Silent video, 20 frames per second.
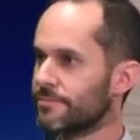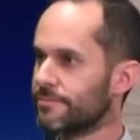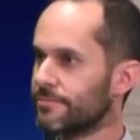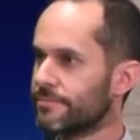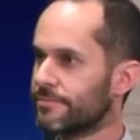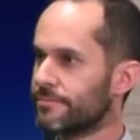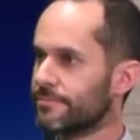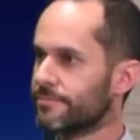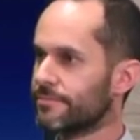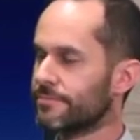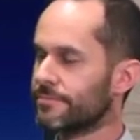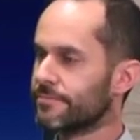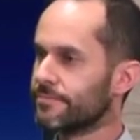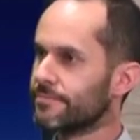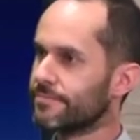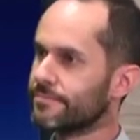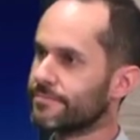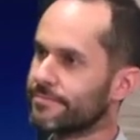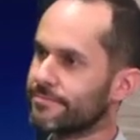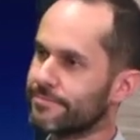Queria que o senhor,
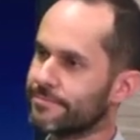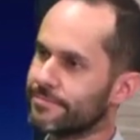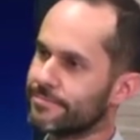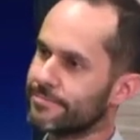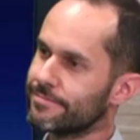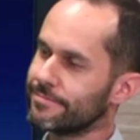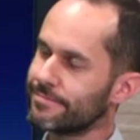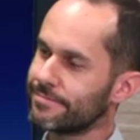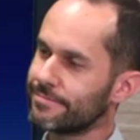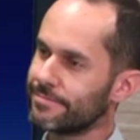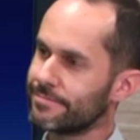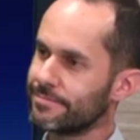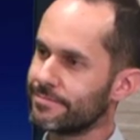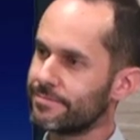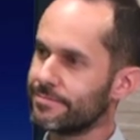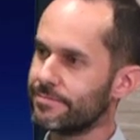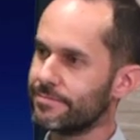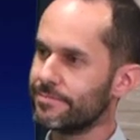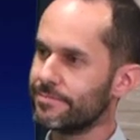se fosse possível, passasse